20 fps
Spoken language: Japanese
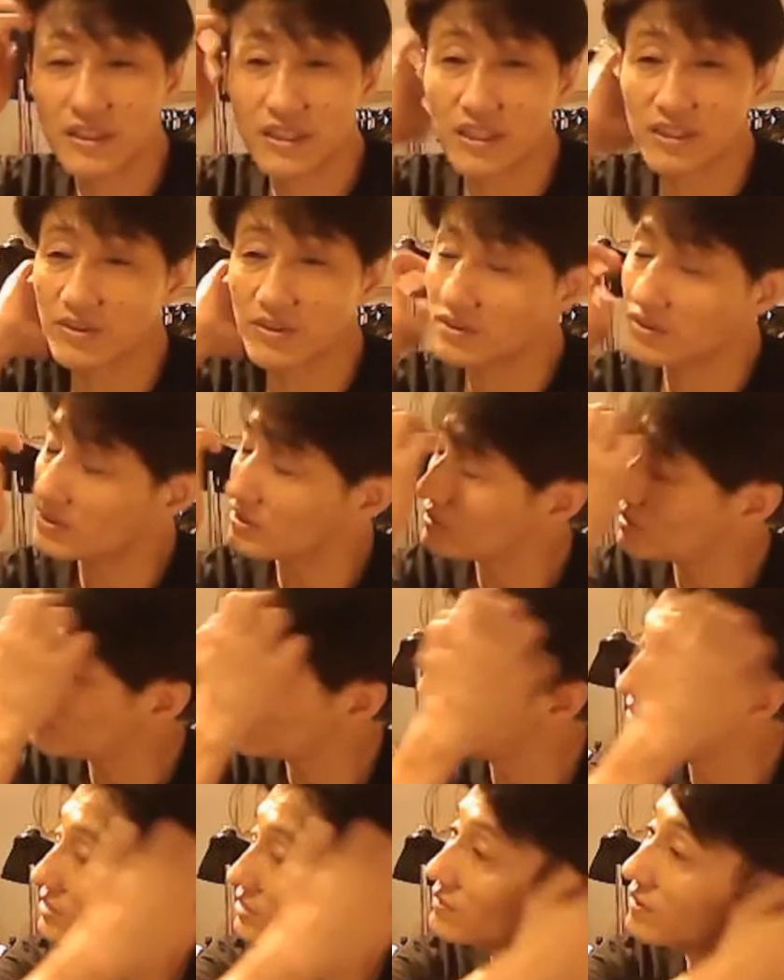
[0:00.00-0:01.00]
あ
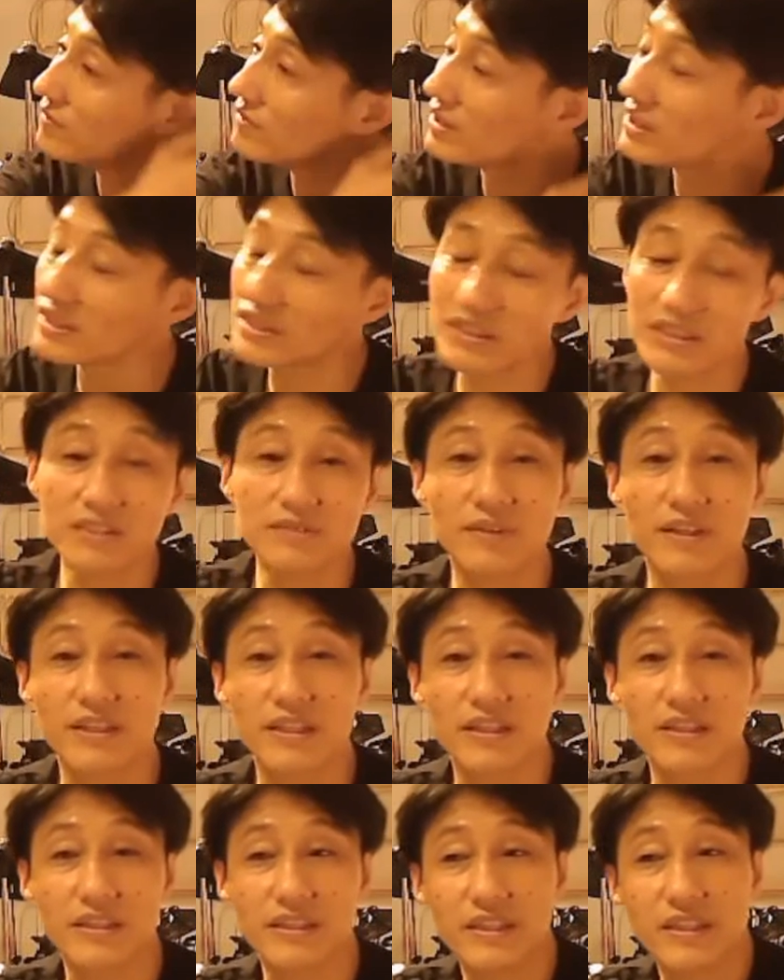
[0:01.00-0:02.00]
のー、そのまま1
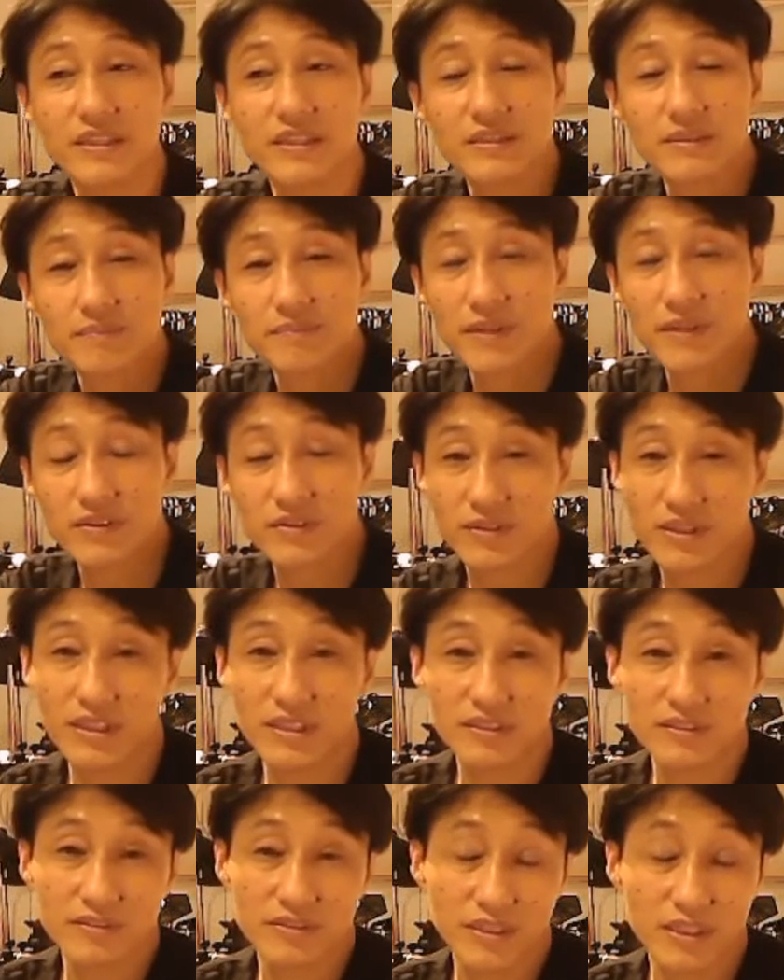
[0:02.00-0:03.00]
番なんでね、パッと
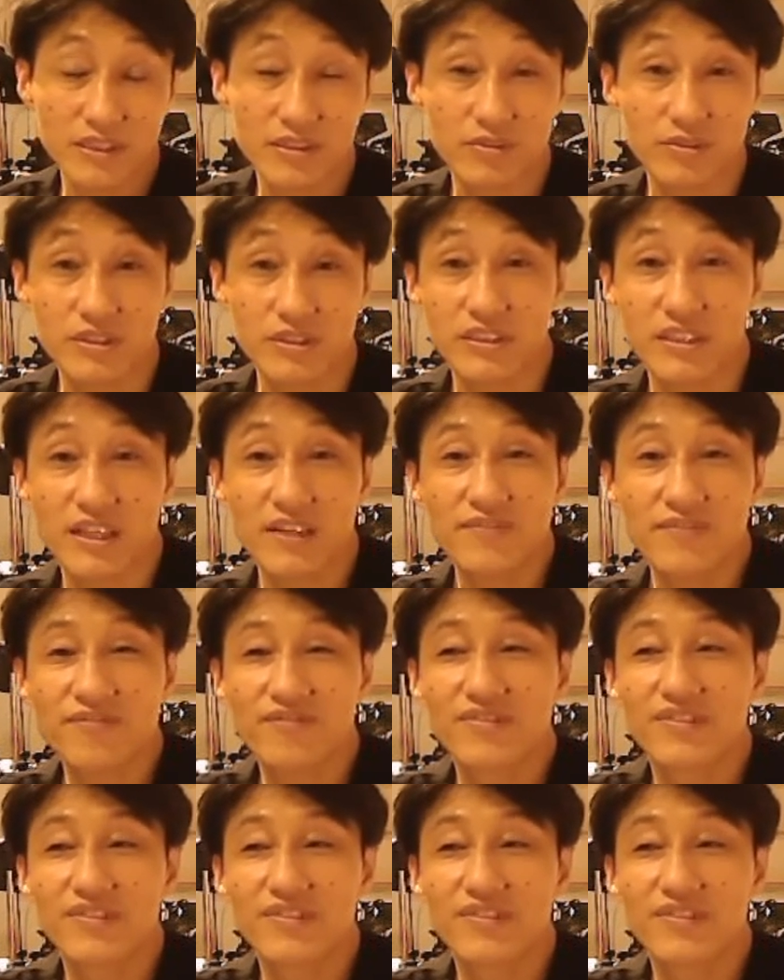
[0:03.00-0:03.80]
できるでしょうしね、